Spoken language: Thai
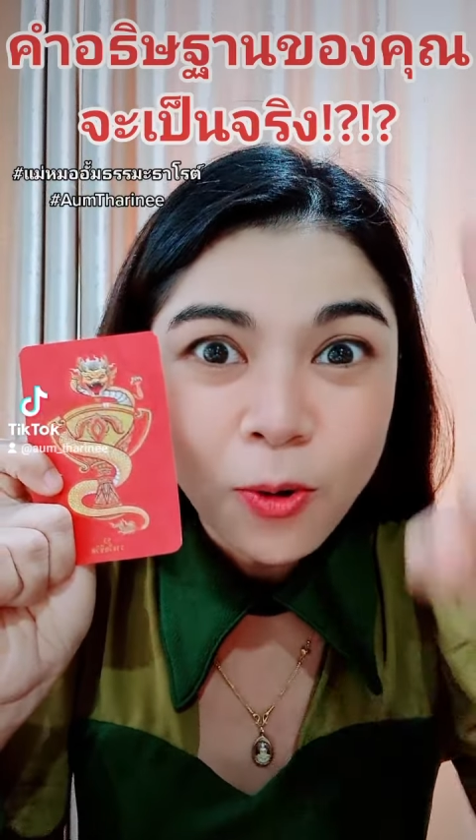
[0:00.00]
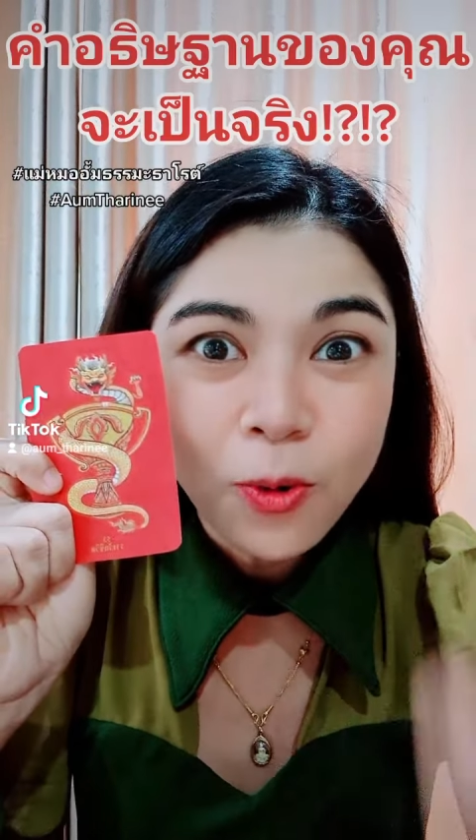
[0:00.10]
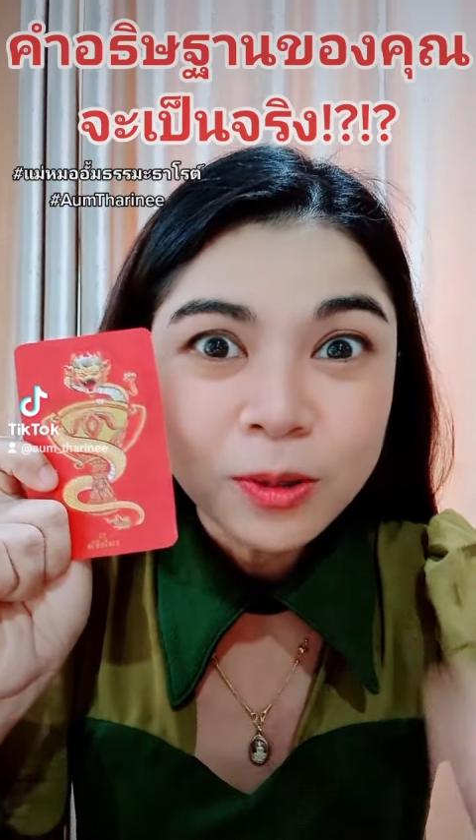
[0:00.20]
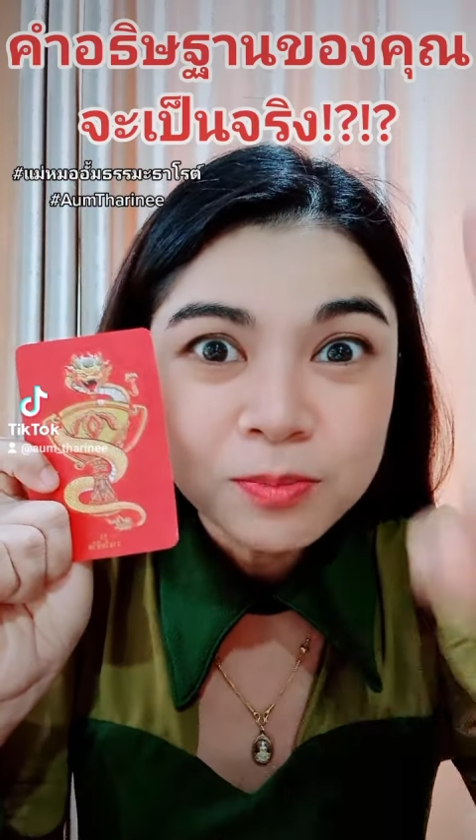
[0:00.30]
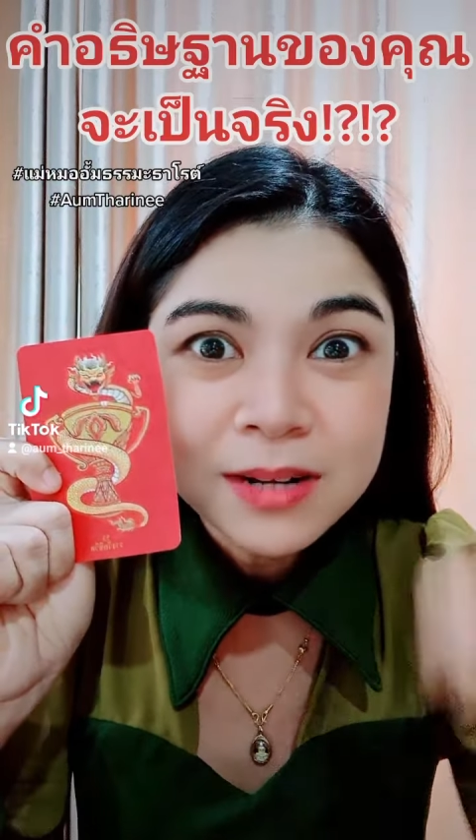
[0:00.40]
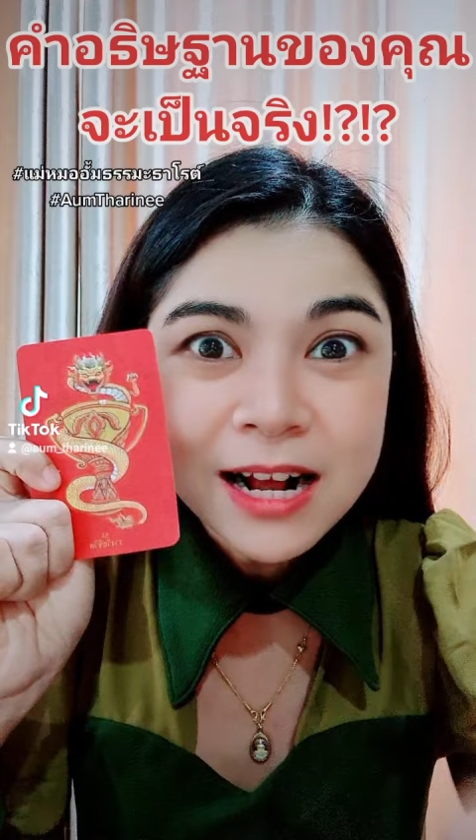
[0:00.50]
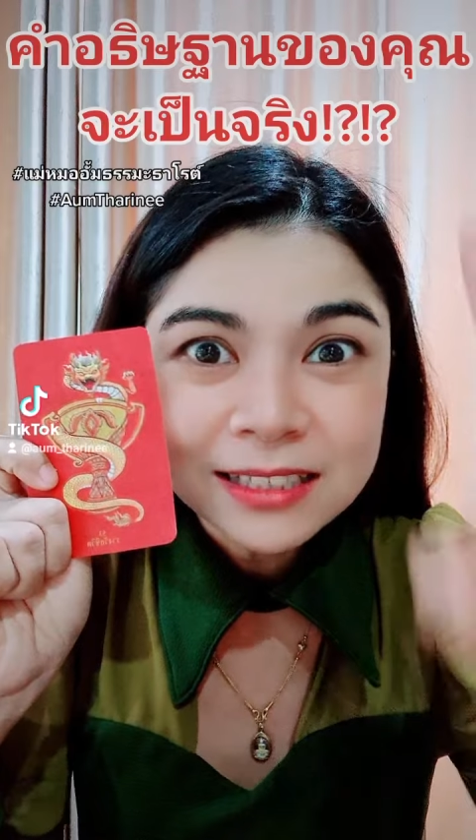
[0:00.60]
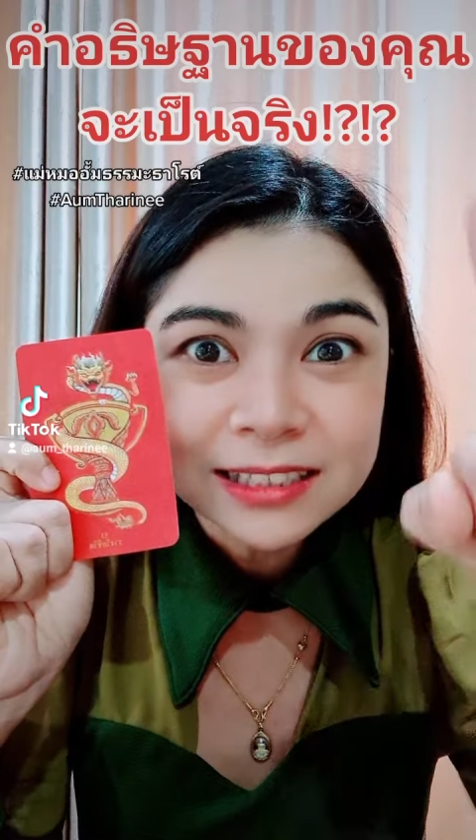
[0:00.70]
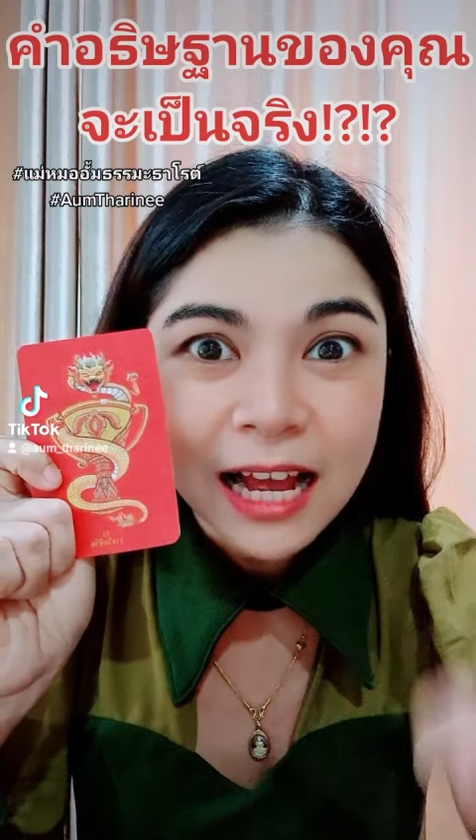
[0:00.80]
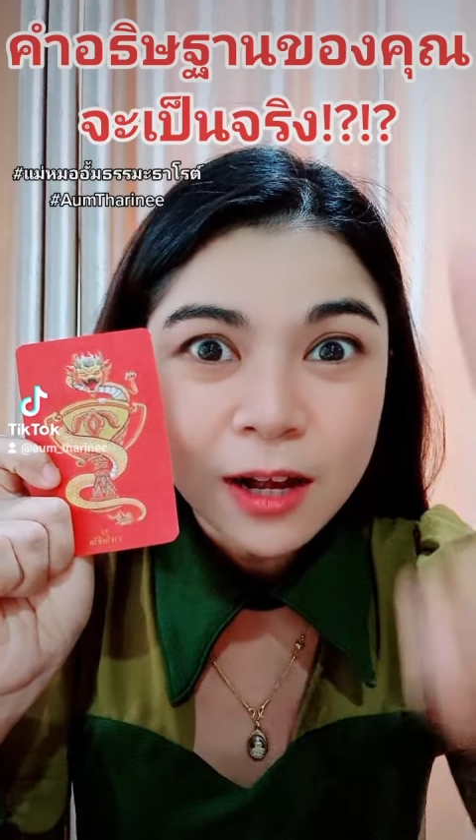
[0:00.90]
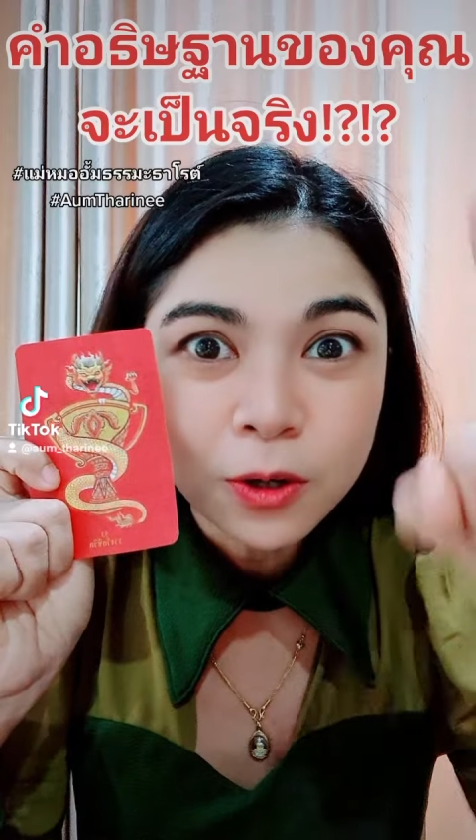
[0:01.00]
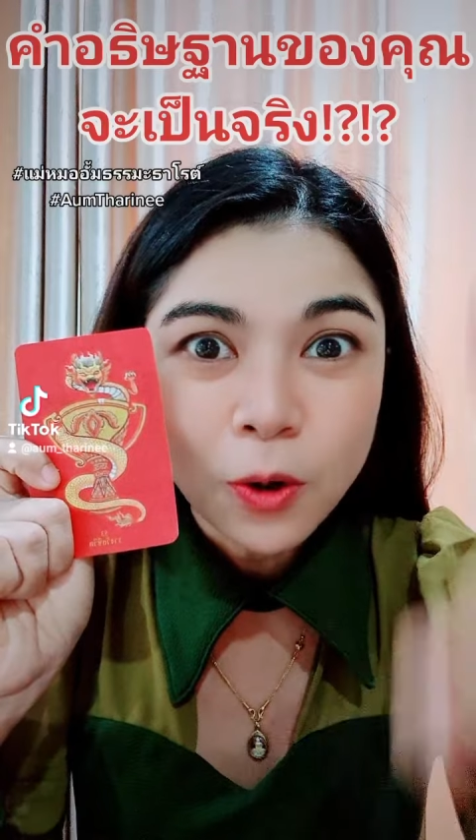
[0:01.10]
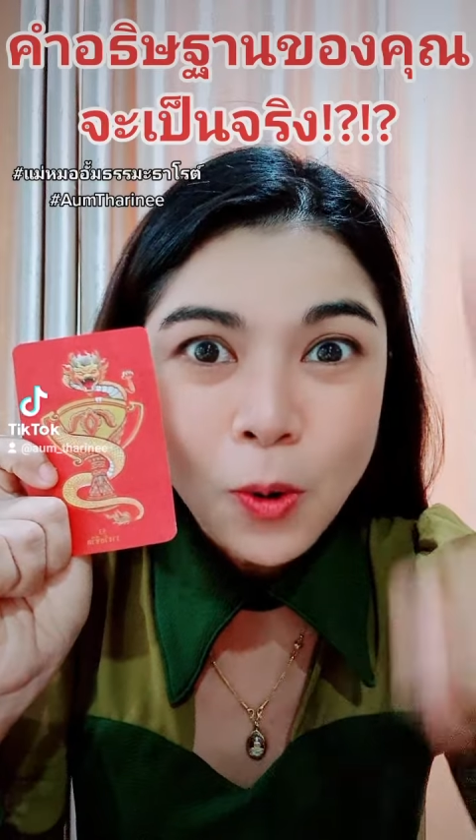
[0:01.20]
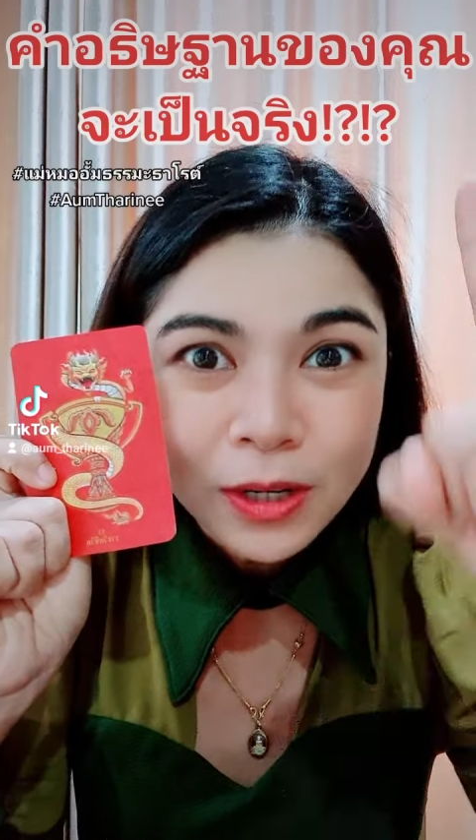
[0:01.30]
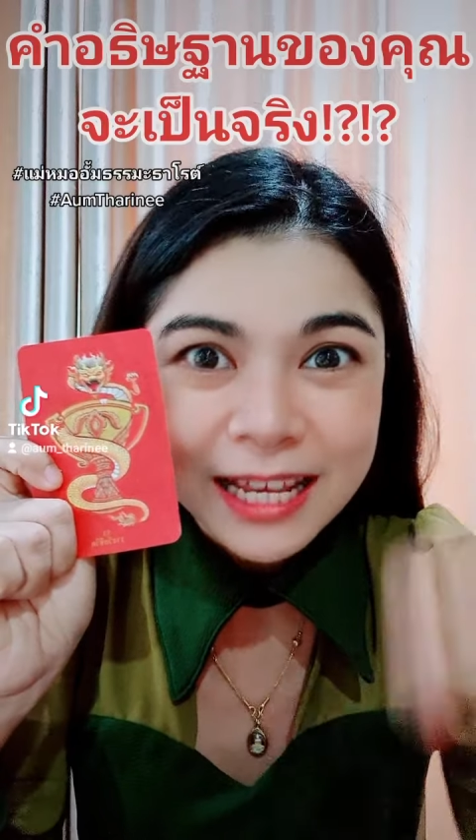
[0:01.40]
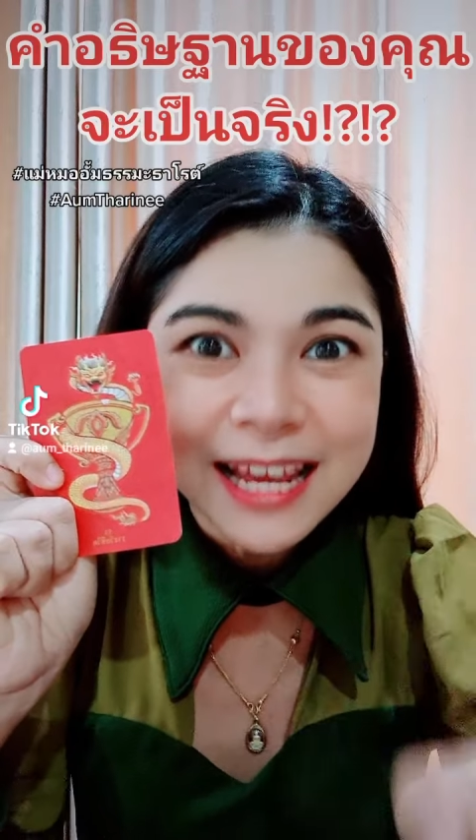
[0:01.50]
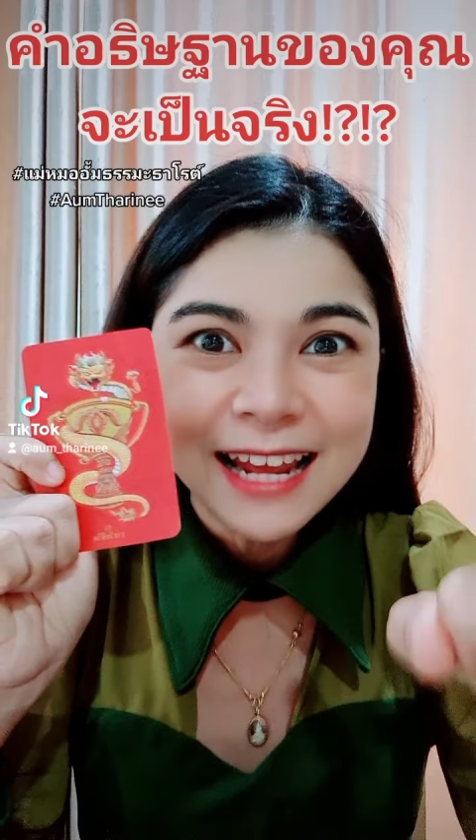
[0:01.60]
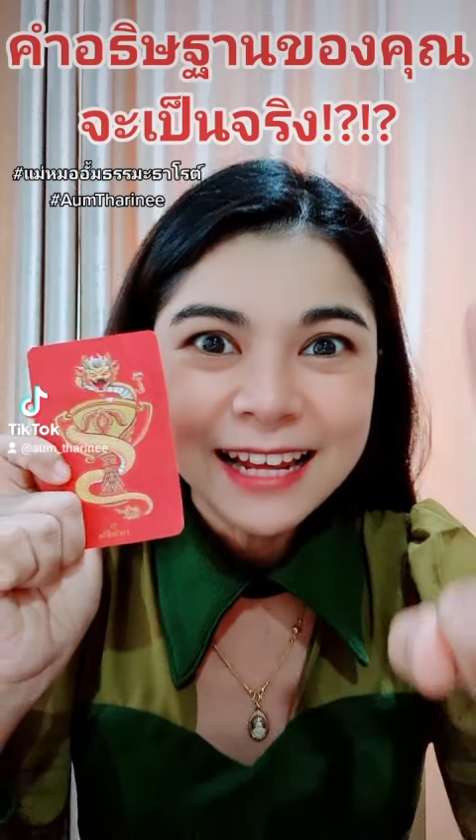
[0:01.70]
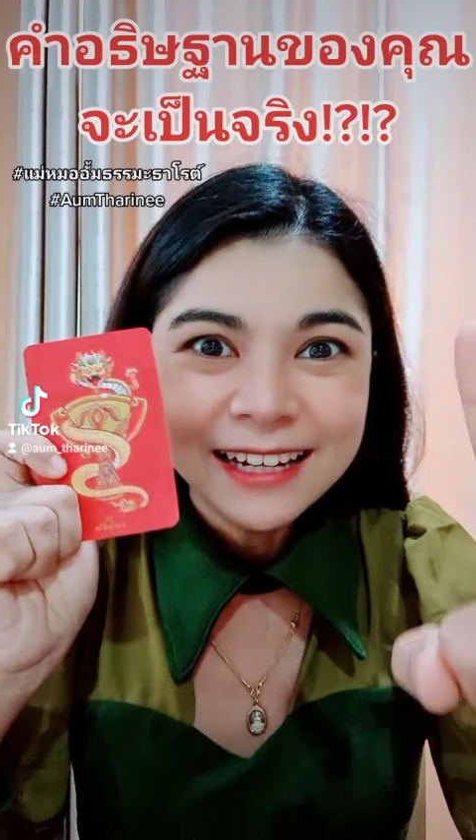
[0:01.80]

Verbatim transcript: คุณเมื่อสักครู่นี้